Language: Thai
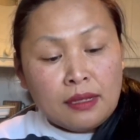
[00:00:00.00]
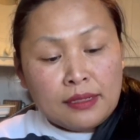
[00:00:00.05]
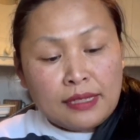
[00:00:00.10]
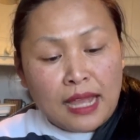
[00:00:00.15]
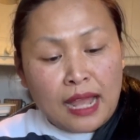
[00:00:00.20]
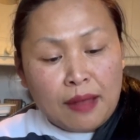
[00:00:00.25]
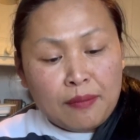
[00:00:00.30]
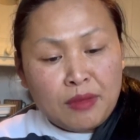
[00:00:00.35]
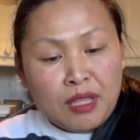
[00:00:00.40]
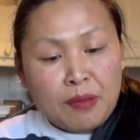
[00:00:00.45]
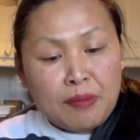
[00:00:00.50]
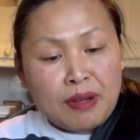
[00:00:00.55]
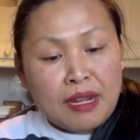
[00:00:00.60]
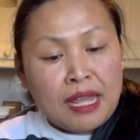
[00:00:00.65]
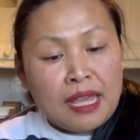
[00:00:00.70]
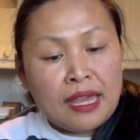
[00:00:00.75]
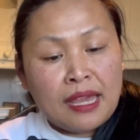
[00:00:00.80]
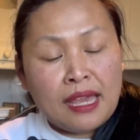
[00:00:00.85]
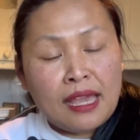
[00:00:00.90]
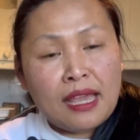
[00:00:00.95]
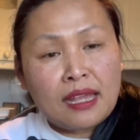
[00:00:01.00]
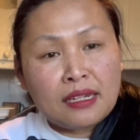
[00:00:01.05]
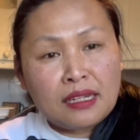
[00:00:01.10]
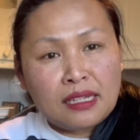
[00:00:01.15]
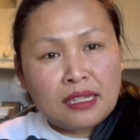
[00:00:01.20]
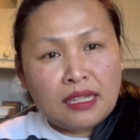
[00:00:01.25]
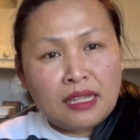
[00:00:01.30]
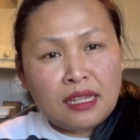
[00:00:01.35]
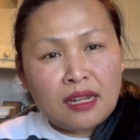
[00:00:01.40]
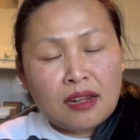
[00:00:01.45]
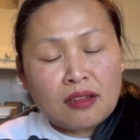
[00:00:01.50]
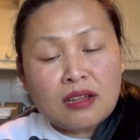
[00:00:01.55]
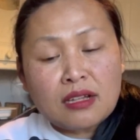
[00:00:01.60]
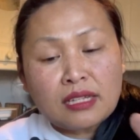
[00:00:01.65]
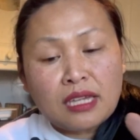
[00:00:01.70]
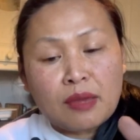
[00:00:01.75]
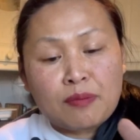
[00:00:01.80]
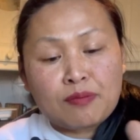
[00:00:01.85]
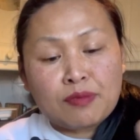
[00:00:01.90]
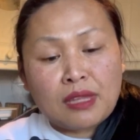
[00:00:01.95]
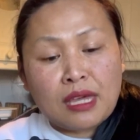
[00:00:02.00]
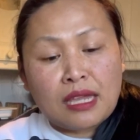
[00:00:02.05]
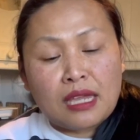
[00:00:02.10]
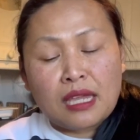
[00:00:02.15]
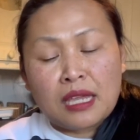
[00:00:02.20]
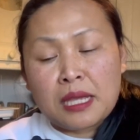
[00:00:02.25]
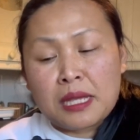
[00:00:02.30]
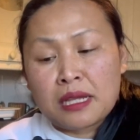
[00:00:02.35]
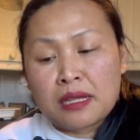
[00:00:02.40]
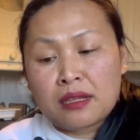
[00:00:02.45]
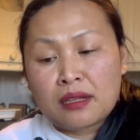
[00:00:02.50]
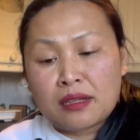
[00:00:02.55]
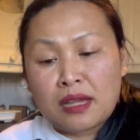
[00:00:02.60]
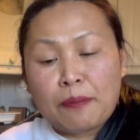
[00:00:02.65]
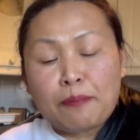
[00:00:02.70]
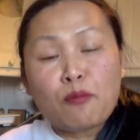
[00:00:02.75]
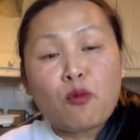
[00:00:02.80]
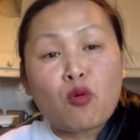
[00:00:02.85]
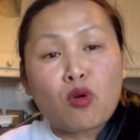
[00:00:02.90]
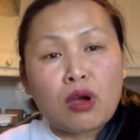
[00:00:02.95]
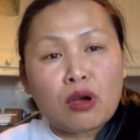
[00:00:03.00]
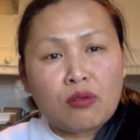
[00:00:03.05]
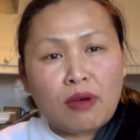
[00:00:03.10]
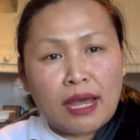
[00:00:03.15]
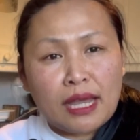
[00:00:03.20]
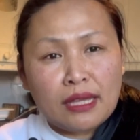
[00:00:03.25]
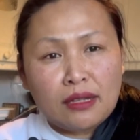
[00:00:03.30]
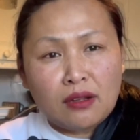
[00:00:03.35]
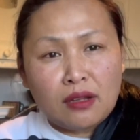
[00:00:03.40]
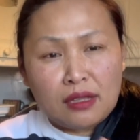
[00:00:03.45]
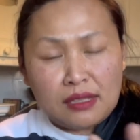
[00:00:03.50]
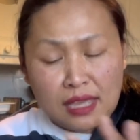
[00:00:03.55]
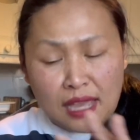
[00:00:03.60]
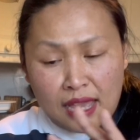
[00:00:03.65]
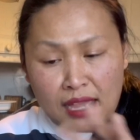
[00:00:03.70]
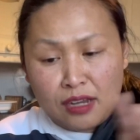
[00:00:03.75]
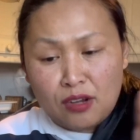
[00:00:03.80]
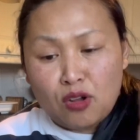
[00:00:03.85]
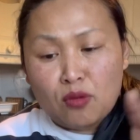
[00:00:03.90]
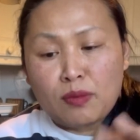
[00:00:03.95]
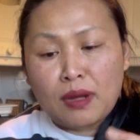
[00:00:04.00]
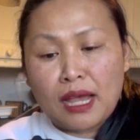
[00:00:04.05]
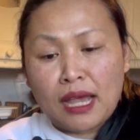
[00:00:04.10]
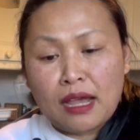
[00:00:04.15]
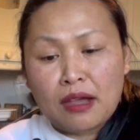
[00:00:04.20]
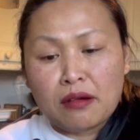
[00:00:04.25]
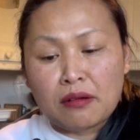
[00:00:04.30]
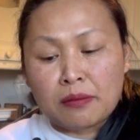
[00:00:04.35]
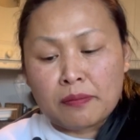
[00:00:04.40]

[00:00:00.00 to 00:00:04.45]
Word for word: ยามที่มันแห้งดีๆ แล้วก็เก็บใส่กระปุกเอาไว้เนาะอย่าให้ลมเข้า